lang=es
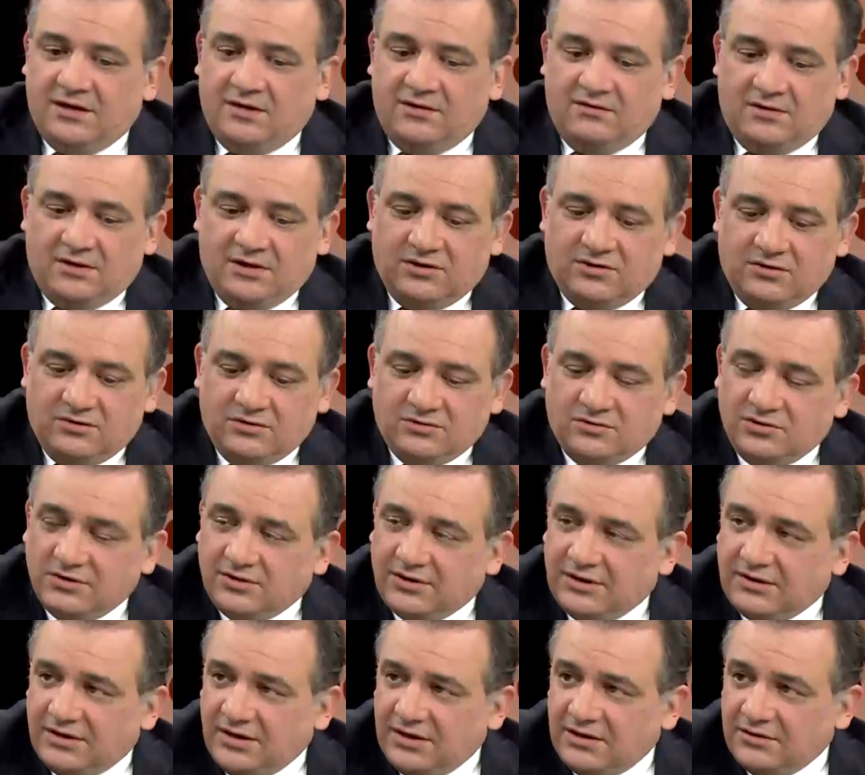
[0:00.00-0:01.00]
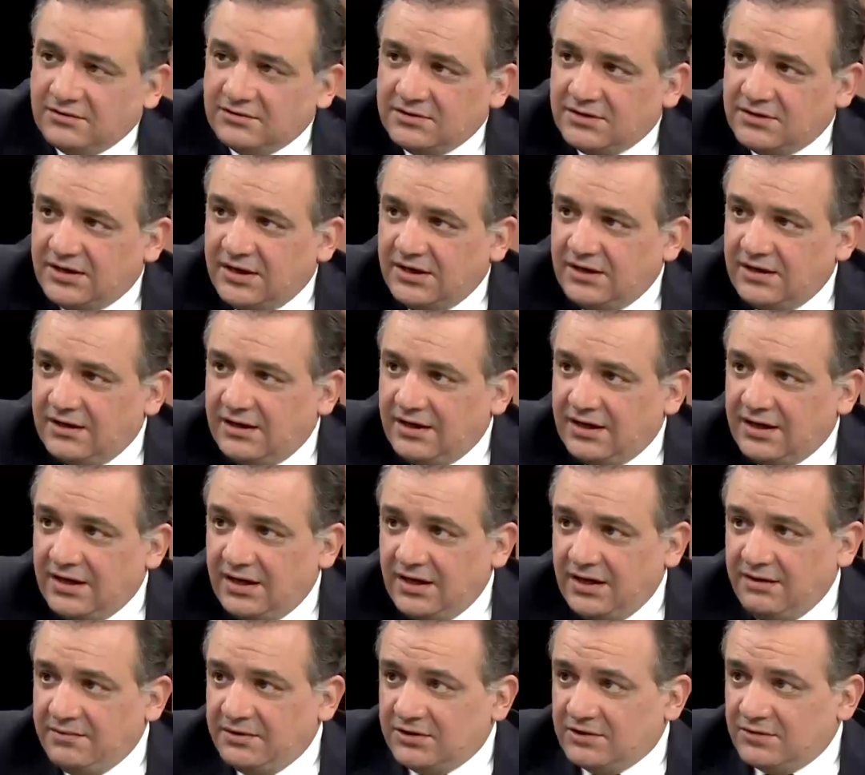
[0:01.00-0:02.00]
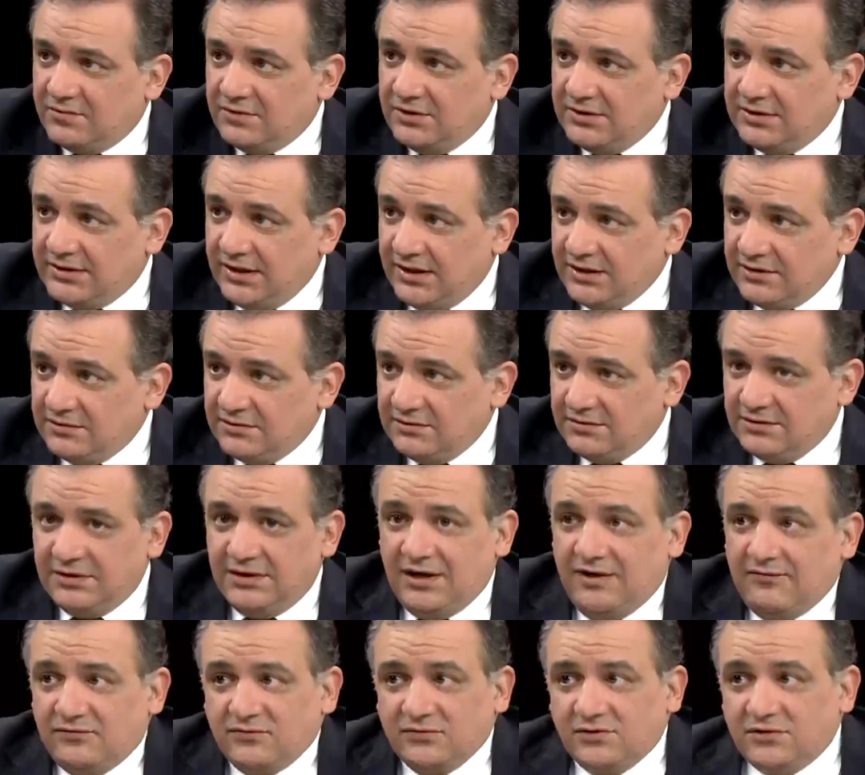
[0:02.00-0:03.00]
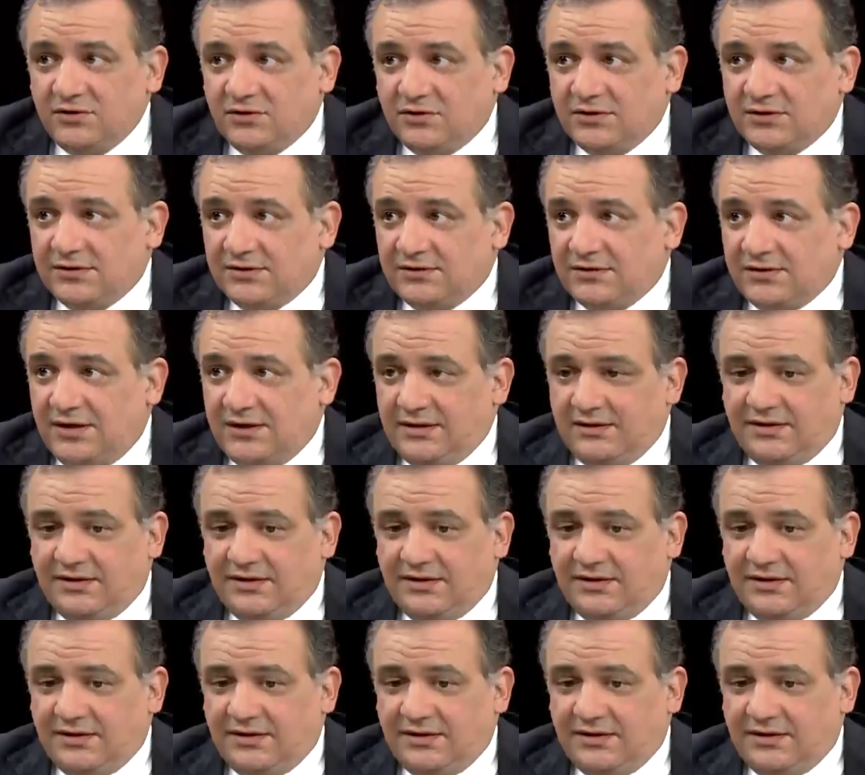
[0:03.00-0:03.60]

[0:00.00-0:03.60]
Creo que todos son testigos de que el eje del metropolitano ya funciona.